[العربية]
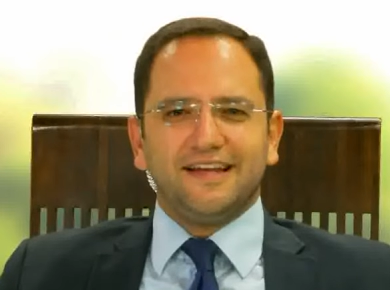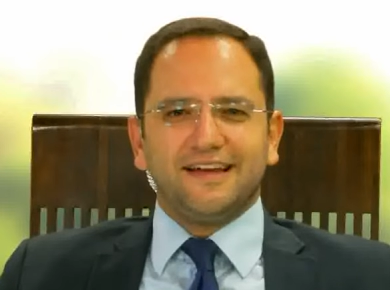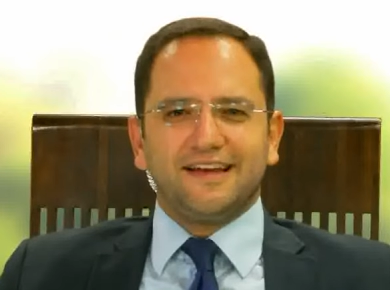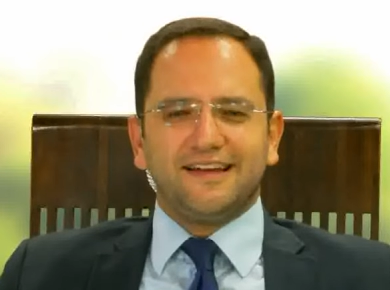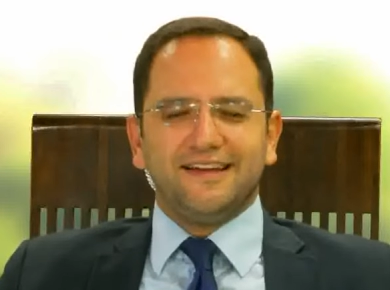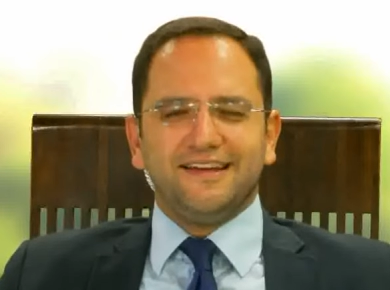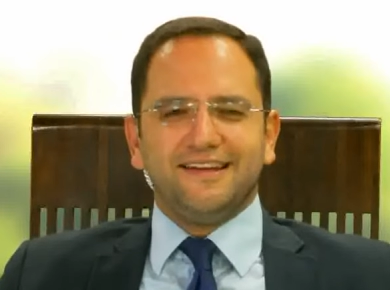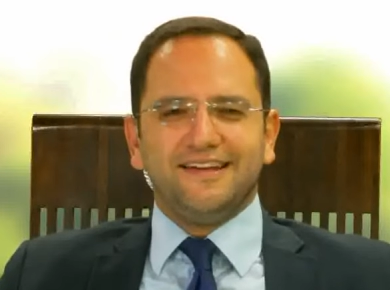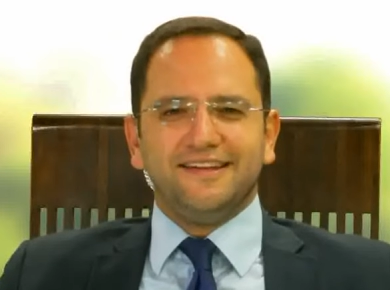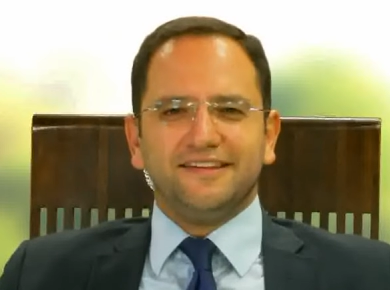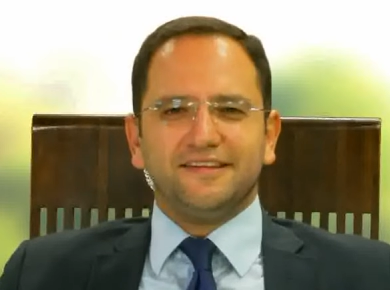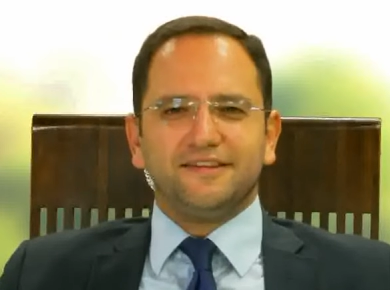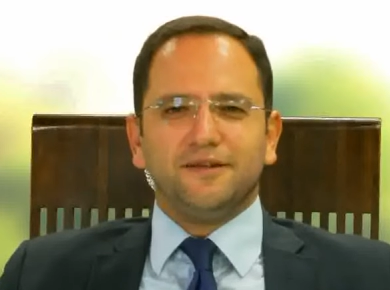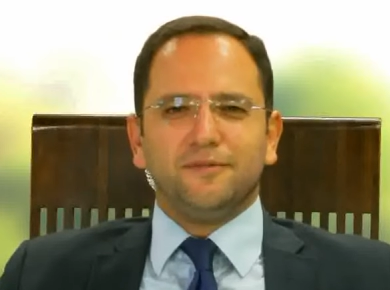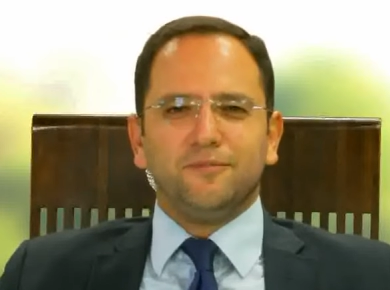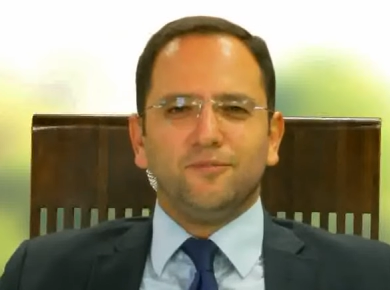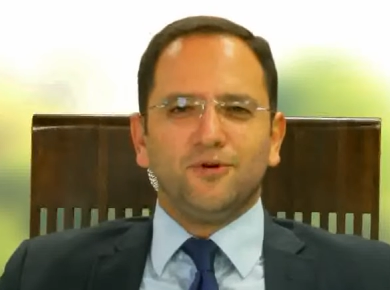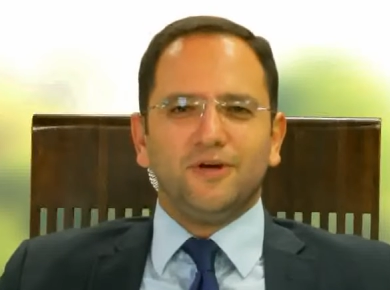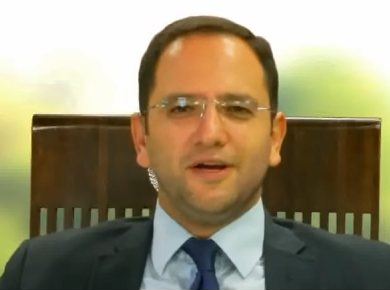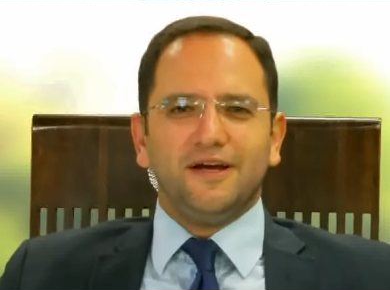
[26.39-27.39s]
لكل اللي
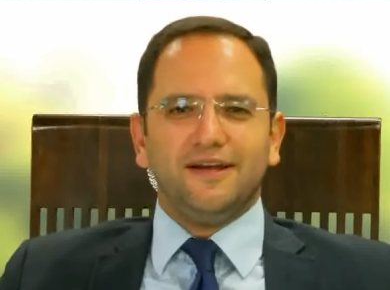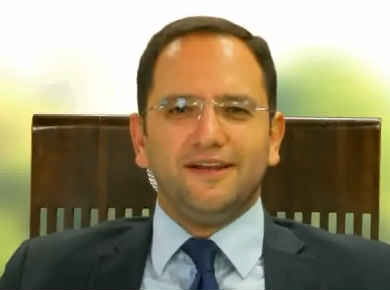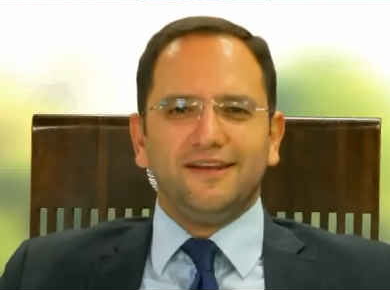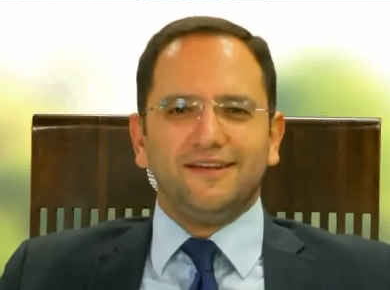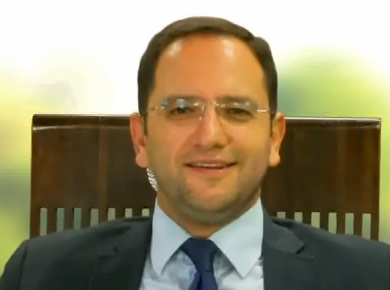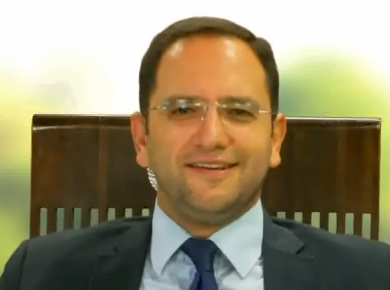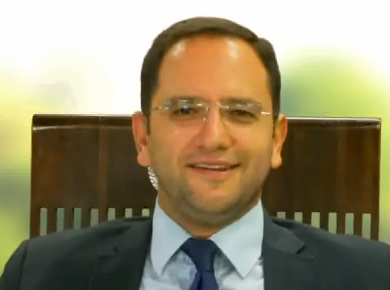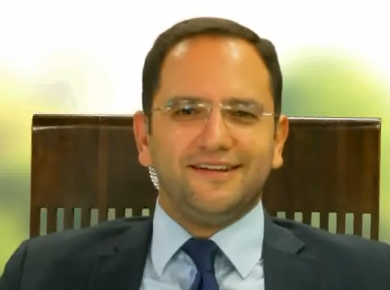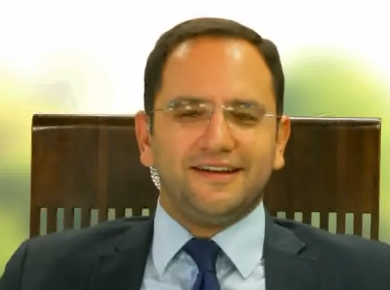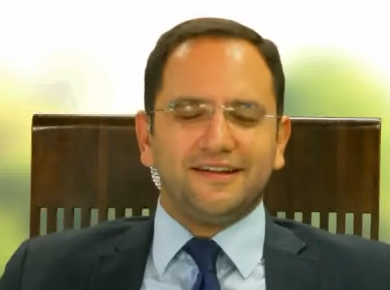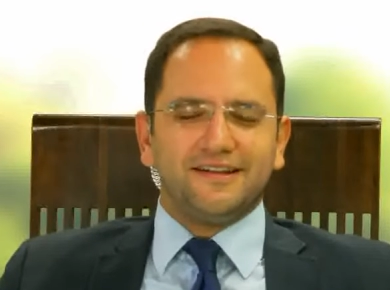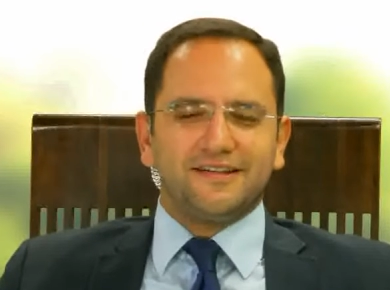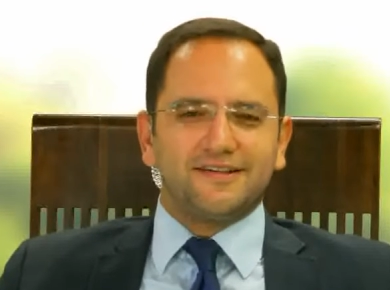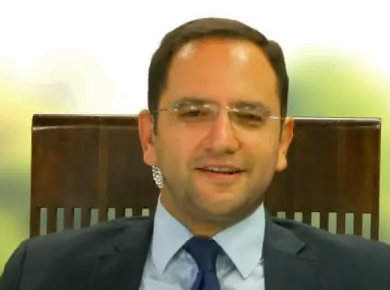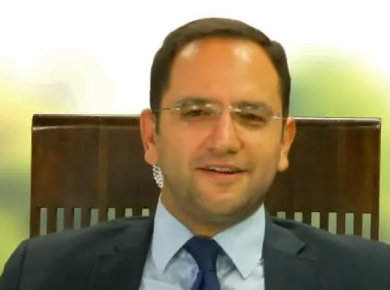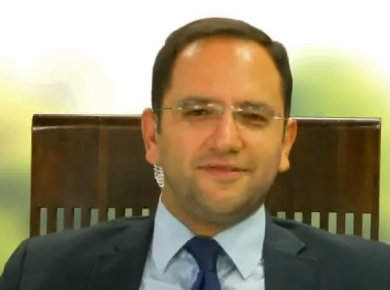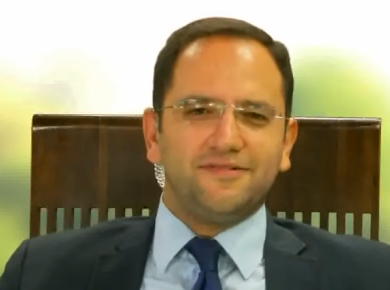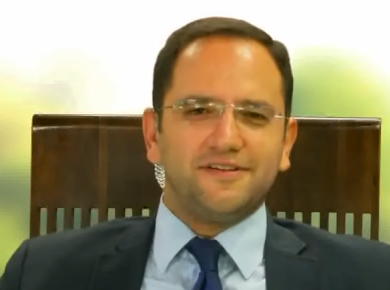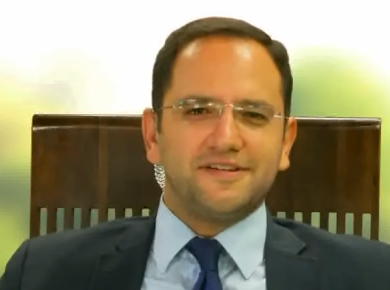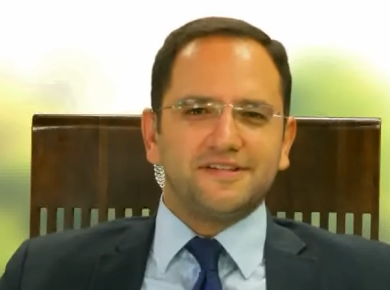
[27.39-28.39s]
انضموا لنا
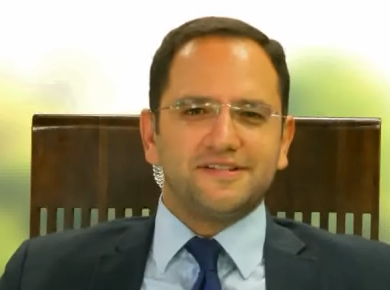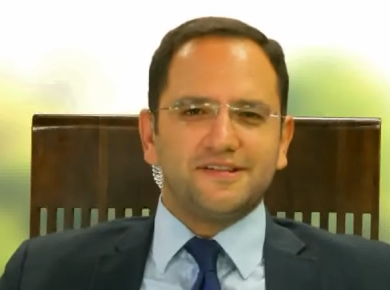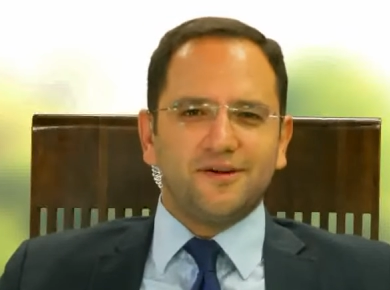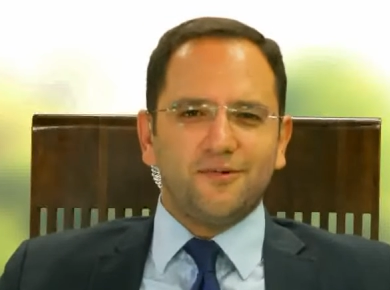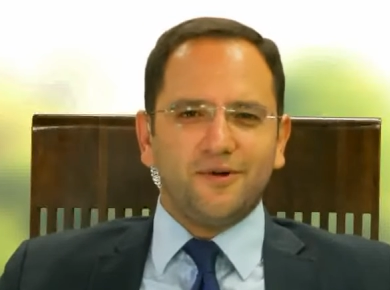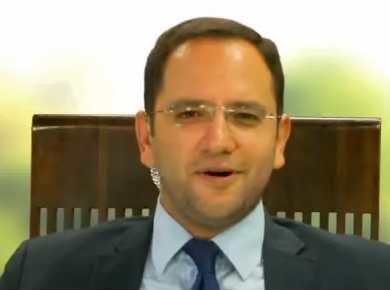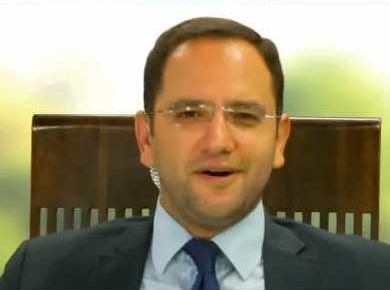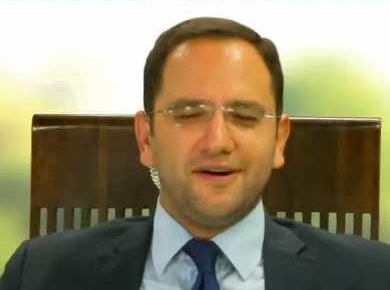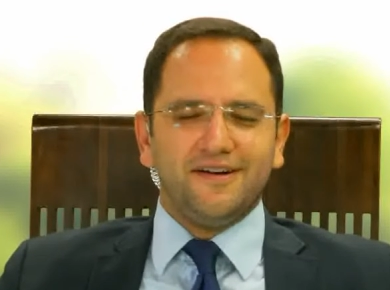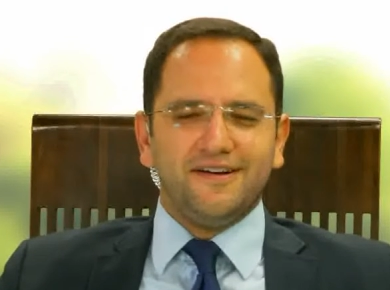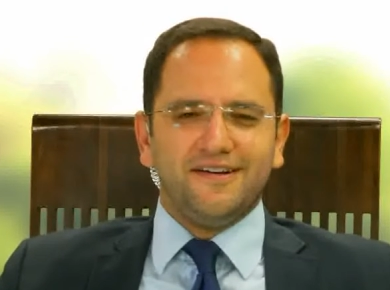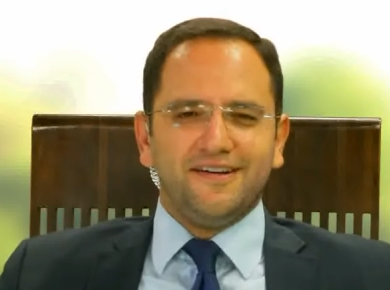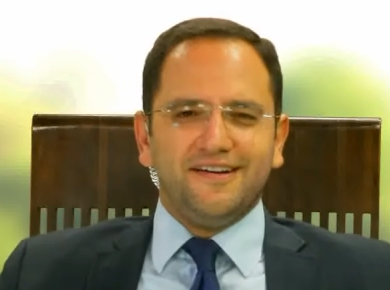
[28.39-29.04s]
لنترافق سوا